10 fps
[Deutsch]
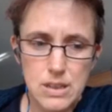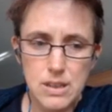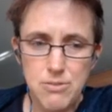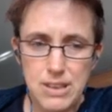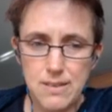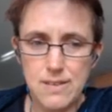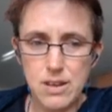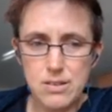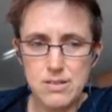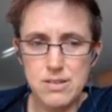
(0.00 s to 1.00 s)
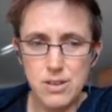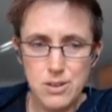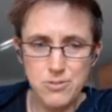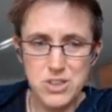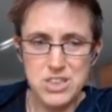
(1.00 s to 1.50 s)
Wie gesagt, dank
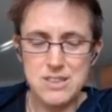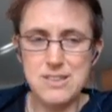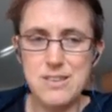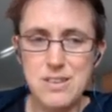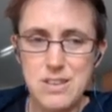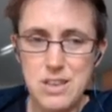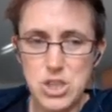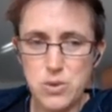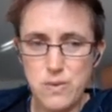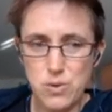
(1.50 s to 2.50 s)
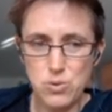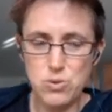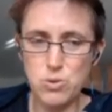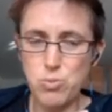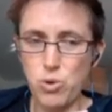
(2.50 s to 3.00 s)
verschiedenen Issues rund
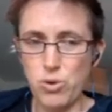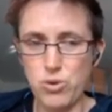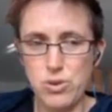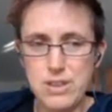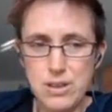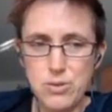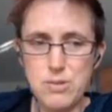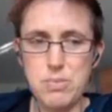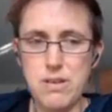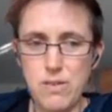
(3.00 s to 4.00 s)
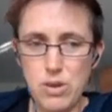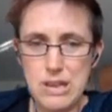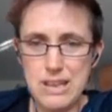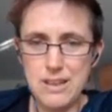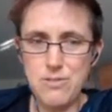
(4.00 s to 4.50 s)
um Corona und
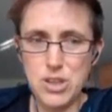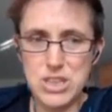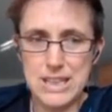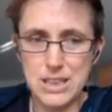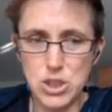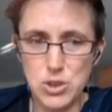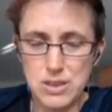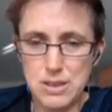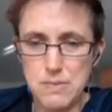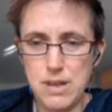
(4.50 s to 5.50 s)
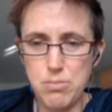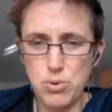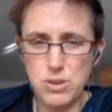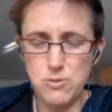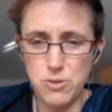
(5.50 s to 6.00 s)
persönlichen wahrscheinlich schon im
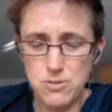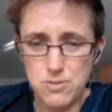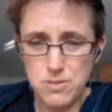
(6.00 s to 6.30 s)
2.5.